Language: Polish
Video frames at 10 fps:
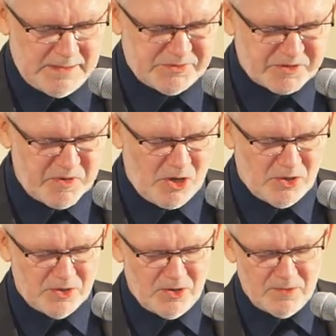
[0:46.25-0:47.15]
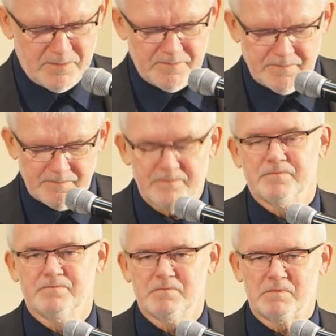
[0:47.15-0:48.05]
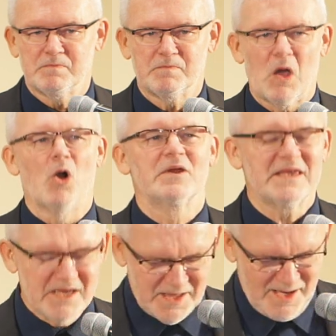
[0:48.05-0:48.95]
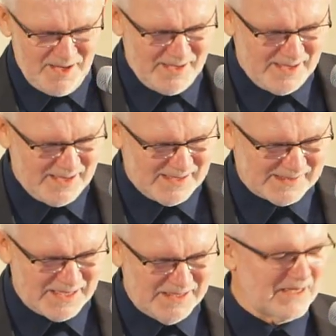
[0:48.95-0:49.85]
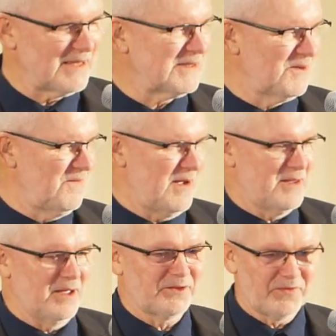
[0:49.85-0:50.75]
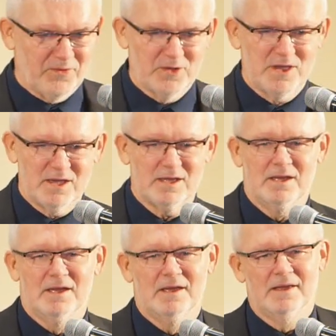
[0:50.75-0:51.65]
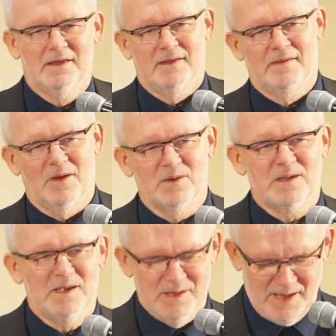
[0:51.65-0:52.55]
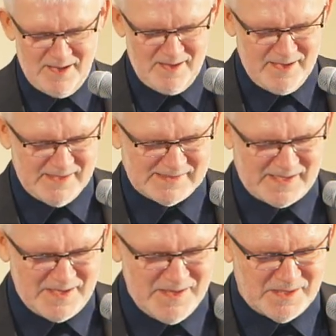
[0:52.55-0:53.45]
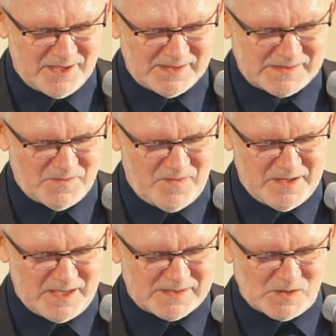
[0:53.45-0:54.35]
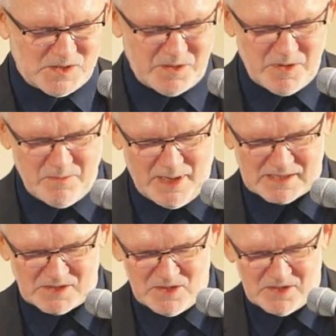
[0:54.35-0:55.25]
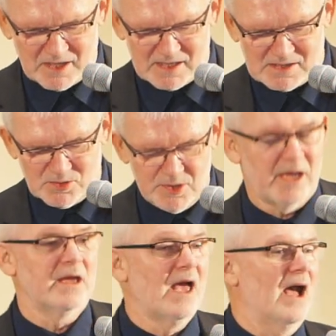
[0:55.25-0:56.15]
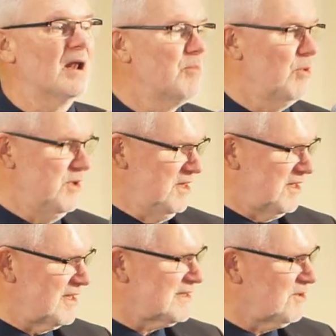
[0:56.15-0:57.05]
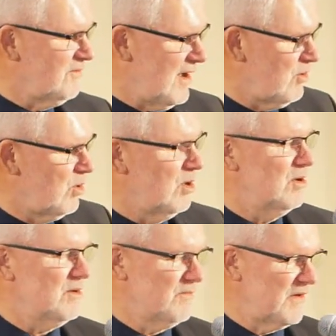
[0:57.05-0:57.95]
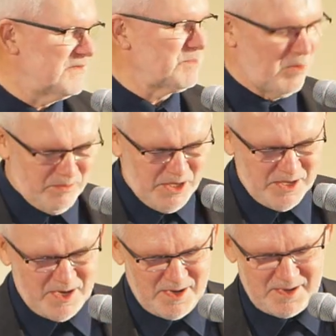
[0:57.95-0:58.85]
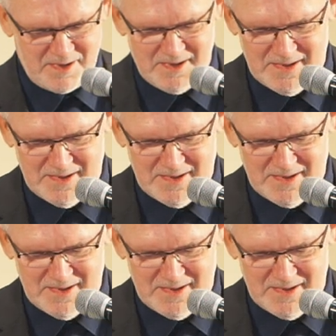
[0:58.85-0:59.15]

Y, brzmi ono oryginalne zainteresowania, Twoje oryginalne zainteresowania, co Ciebie bardzo interesuje albo interesowało we wspomnieniach.